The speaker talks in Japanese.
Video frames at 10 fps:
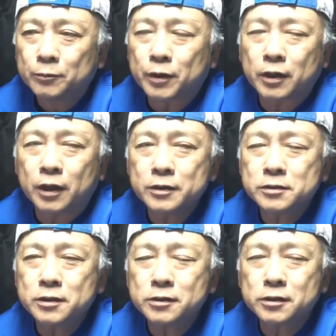まあ、感
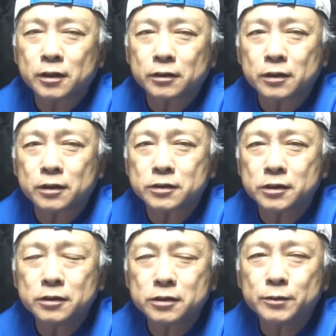染したらね、
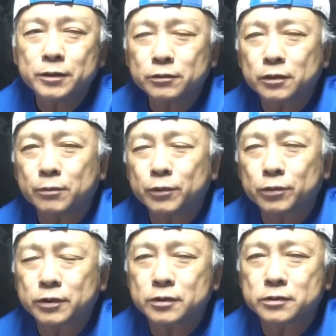死んでしまうような病
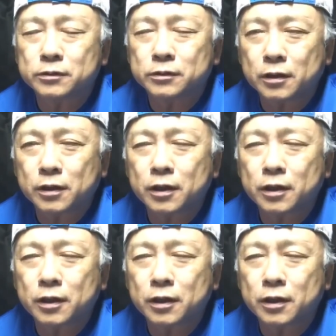気ですんでね、